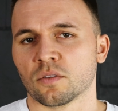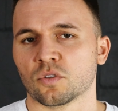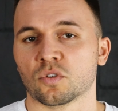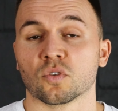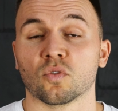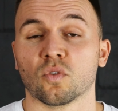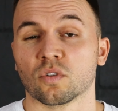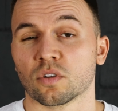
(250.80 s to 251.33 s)

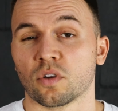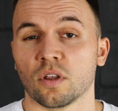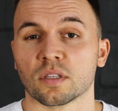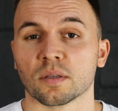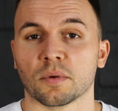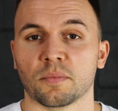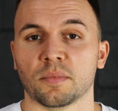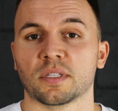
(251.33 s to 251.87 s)
Zur Not
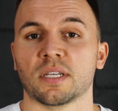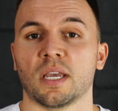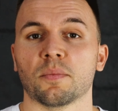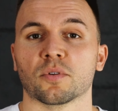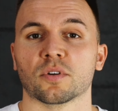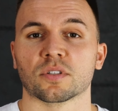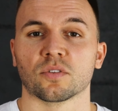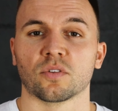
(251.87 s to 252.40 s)
könnte man mit
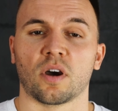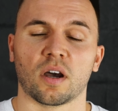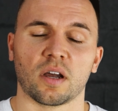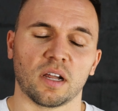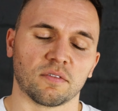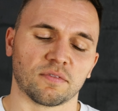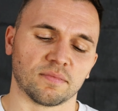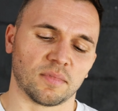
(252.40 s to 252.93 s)
Tape oder so
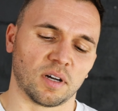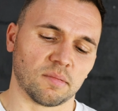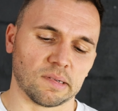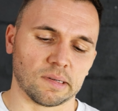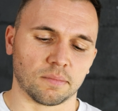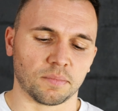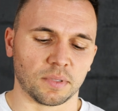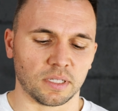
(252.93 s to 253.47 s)
nachhelfen,
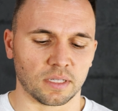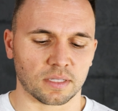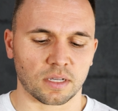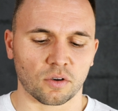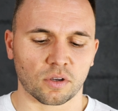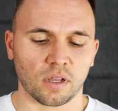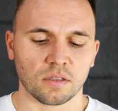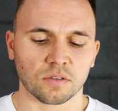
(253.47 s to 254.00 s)
aber bin ich jetzt
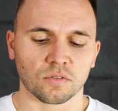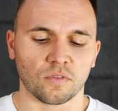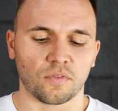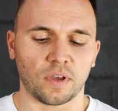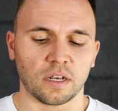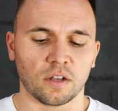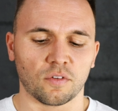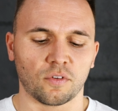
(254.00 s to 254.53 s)
auch kein so ein
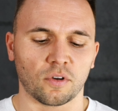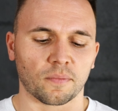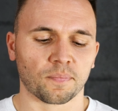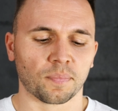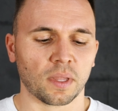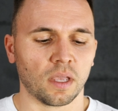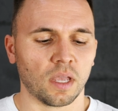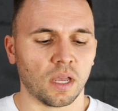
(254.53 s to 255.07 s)
Fan davon.
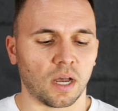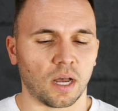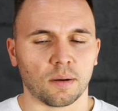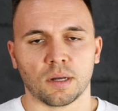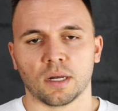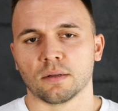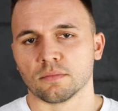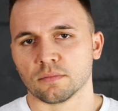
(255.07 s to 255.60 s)

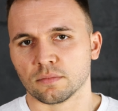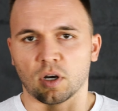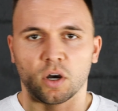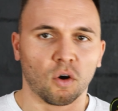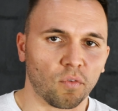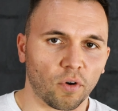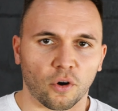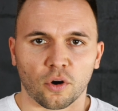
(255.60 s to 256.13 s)
Aber
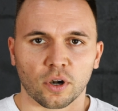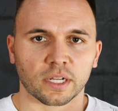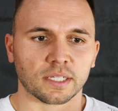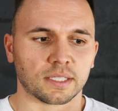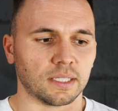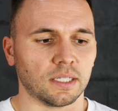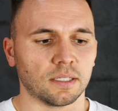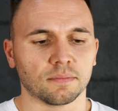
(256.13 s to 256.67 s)
overall
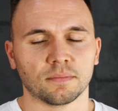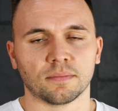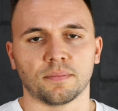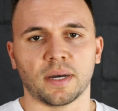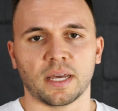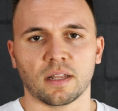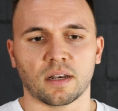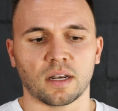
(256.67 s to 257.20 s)
gesehen
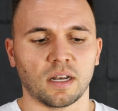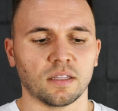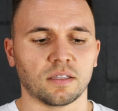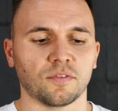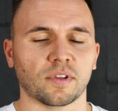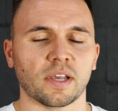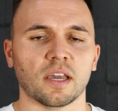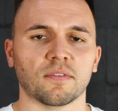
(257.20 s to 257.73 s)
beide
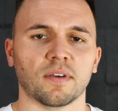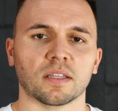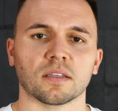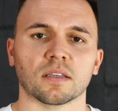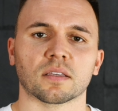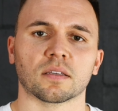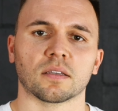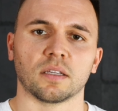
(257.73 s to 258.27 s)
relativ
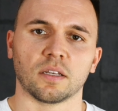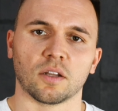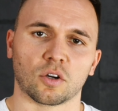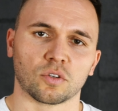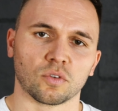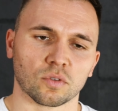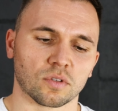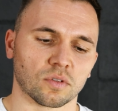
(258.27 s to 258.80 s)
gleichwertig, je
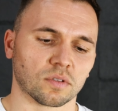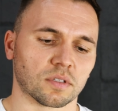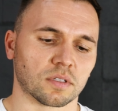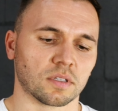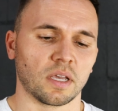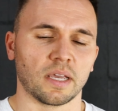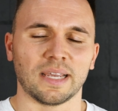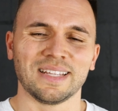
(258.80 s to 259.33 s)
nach
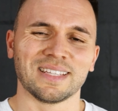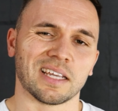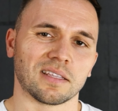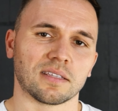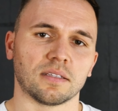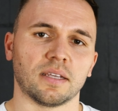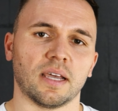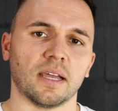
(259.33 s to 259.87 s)

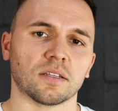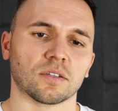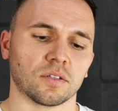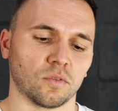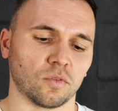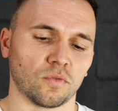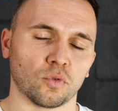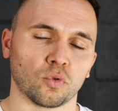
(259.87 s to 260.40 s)
Nutzungsintensität
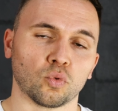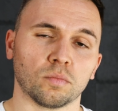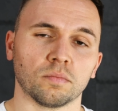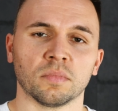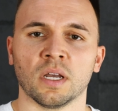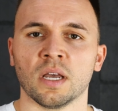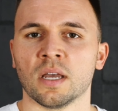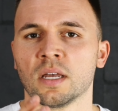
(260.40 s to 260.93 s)
und
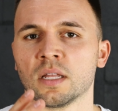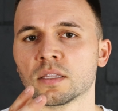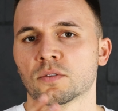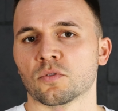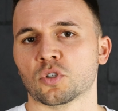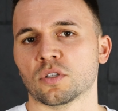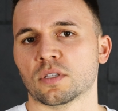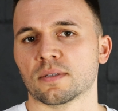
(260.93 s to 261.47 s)
Volumen
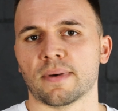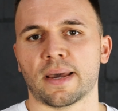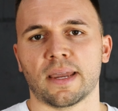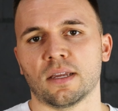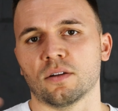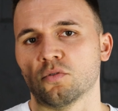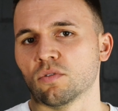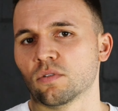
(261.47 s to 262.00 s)
zwischen
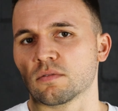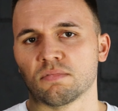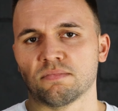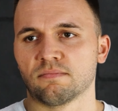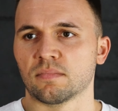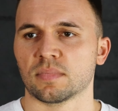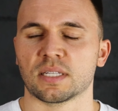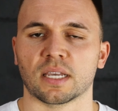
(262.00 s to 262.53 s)
2 und
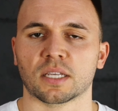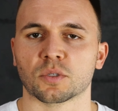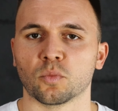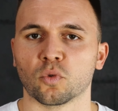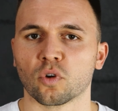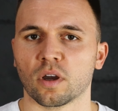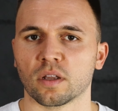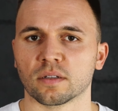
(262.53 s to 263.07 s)
sechs
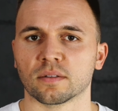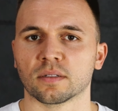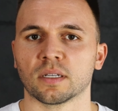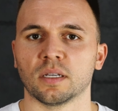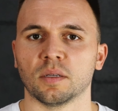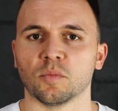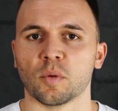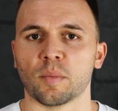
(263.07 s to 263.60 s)

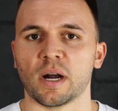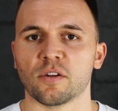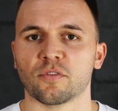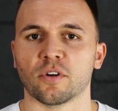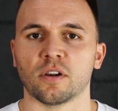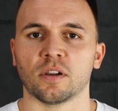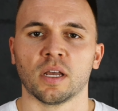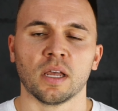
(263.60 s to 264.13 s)
Monaten im
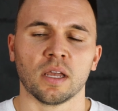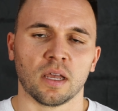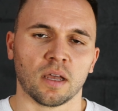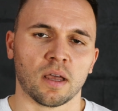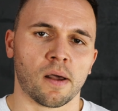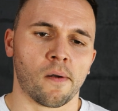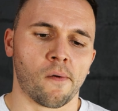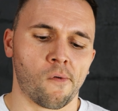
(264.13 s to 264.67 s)
Normalfall
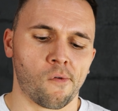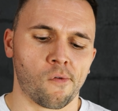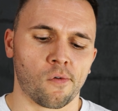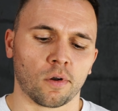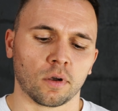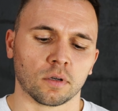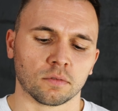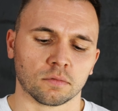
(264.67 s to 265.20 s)

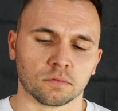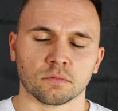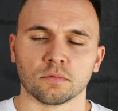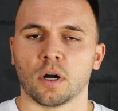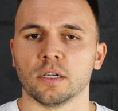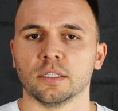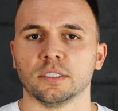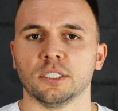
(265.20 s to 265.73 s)

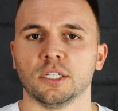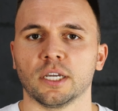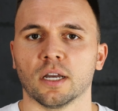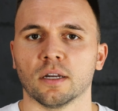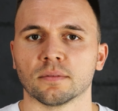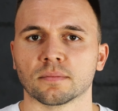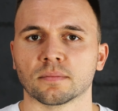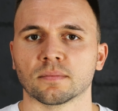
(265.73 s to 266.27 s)
halten die Dinger.